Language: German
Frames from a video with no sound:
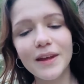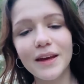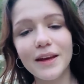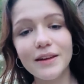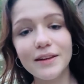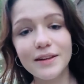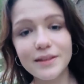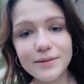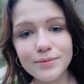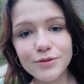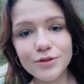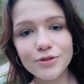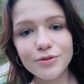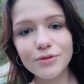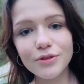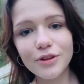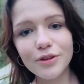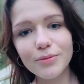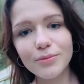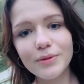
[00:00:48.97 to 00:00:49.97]
In diesem
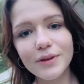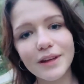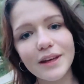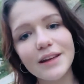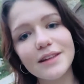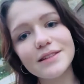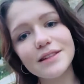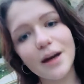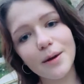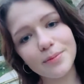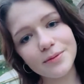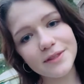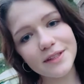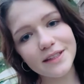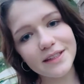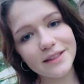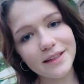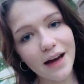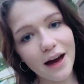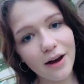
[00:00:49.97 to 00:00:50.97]
Studium geht es
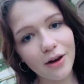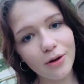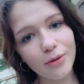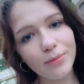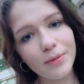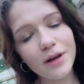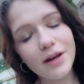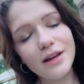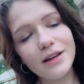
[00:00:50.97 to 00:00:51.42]
hauptsächlich darum,